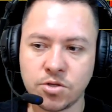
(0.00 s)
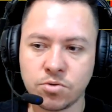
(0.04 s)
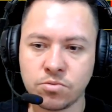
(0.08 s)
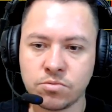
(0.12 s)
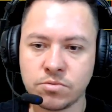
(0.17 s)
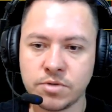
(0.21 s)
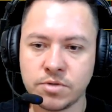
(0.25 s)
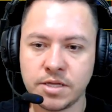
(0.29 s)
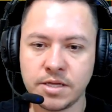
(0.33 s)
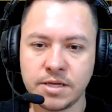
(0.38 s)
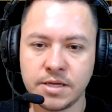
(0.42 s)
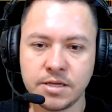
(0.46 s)

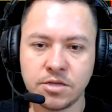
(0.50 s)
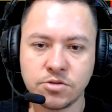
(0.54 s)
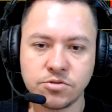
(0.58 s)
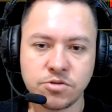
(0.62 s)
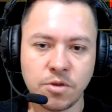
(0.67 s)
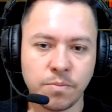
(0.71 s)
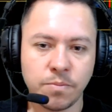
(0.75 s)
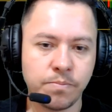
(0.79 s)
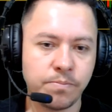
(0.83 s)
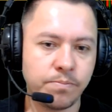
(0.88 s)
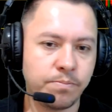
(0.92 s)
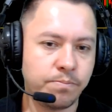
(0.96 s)
Então é, eu
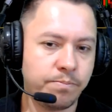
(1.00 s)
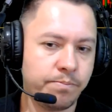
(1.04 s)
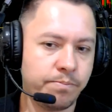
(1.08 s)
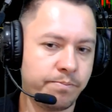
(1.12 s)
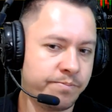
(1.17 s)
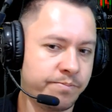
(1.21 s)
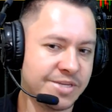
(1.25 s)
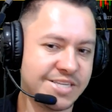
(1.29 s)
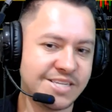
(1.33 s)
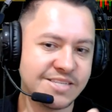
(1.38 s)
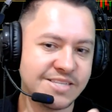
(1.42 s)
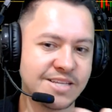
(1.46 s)
só
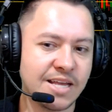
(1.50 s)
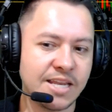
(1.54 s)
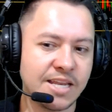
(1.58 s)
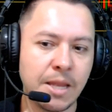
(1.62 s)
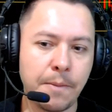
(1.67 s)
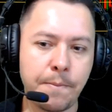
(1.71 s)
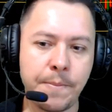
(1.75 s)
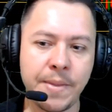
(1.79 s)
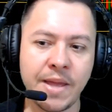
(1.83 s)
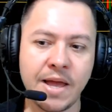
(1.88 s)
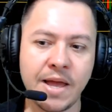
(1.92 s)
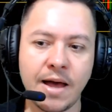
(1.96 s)

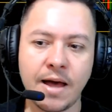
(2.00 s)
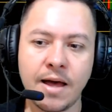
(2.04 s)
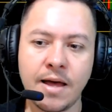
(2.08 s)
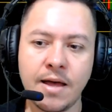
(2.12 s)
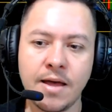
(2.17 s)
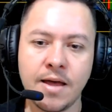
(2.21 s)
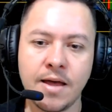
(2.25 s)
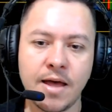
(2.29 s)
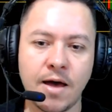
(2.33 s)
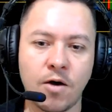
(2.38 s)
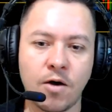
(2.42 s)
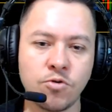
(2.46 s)
precisaria
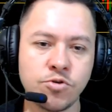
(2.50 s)
pegar